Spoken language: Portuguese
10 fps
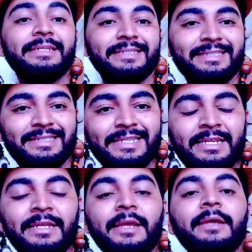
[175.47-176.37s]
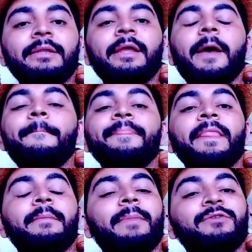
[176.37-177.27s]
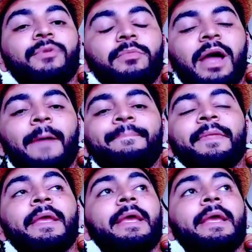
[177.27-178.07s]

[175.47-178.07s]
sim, né? Mas vamos lá.